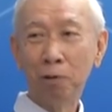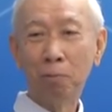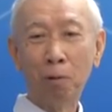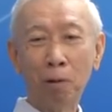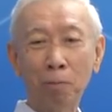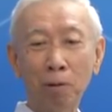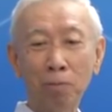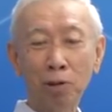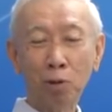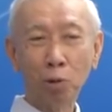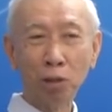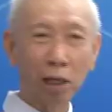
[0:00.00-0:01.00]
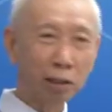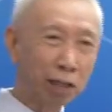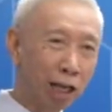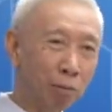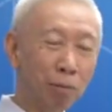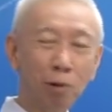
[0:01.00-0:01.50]
เพราะว่าไม่มีตัวให
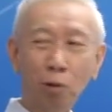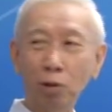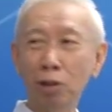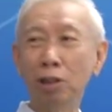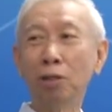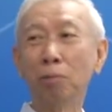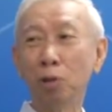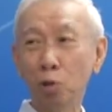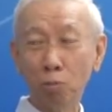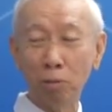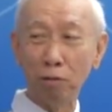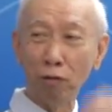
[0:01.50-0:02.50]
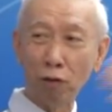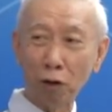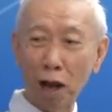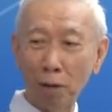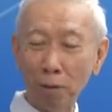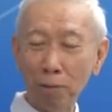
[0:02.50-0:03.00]
ญ่ๆ ไม่มีคนอื่นเข้ามายุ่งไม่มีฝ
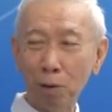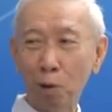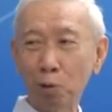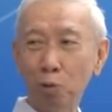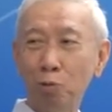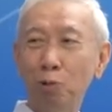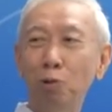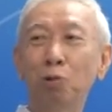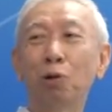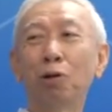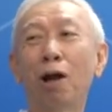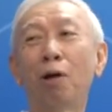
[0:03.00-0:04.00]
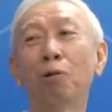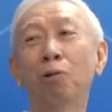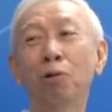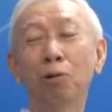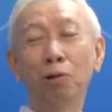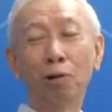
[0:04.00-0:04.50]
รั่งไม่มีกองทุนมายุ่งกับเรา
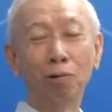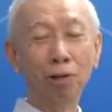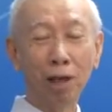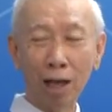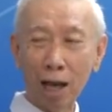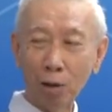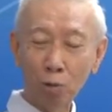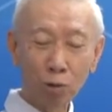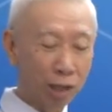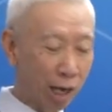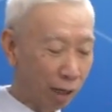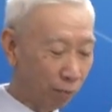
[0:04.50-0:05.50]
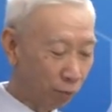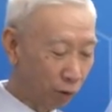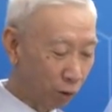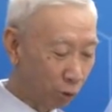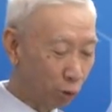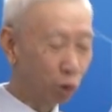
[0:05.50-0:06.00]
เราเลือกหาหุ้นได้
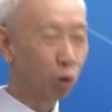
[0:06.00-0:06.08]
คุณโจ